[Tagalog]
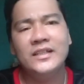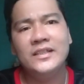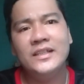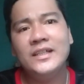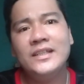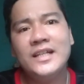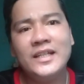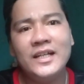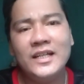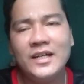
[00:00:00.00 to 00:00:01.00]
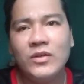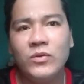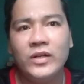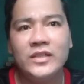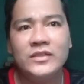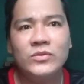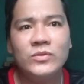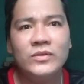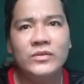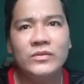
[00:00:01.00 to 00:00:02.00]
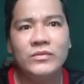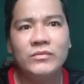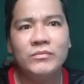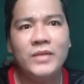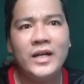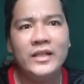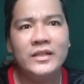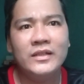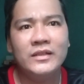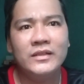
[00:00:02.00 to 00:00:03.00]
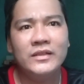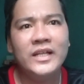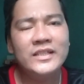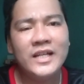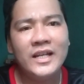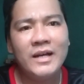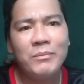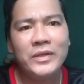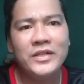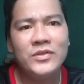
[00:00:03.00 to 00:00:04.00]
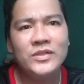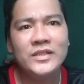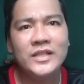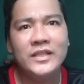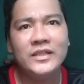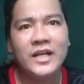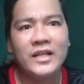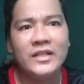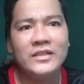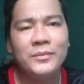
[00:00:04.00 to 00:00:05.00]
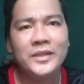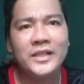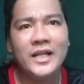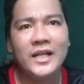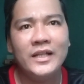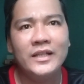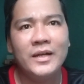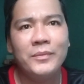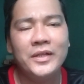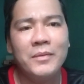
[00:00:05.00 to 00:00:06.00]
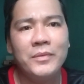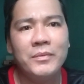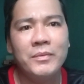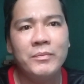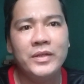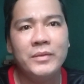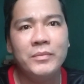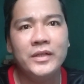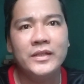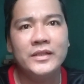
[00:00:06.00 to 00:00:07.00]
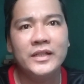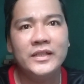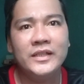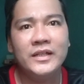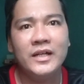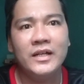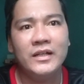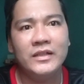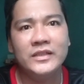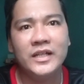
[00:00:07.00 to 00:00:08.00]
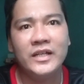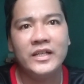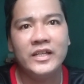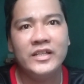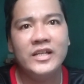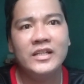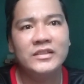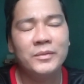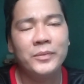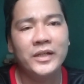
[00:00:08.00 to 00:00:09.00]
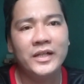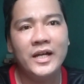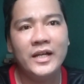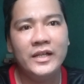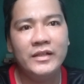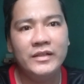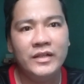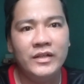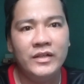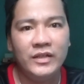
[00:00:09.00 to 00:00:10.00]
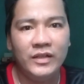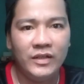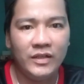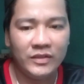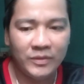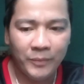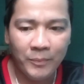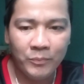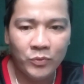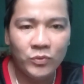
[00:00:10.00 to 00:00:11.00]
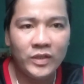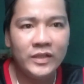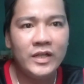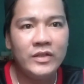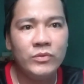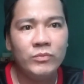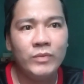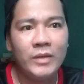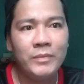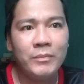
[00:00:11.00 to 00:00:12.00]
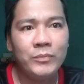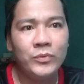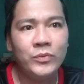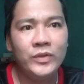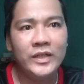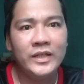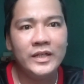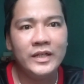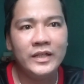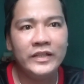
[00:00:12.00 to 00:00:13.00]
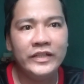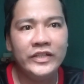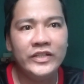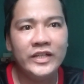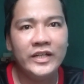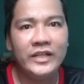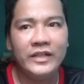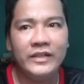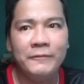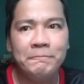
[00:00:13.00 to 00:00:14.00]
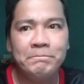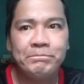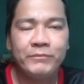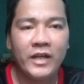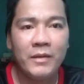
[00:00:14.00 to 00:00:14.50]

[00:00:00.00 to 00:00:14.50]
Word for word: Nagtataka lang ako guys kung bakit naisanla pa niya yun sa sidecar niya. Samantalang ang dami-dami naman binibigay sa kanya. Uh, isang hingi niya lang sa pagkain uh, sa pampuhunan nga yung mga pampuhunan na hiningi niya kay kay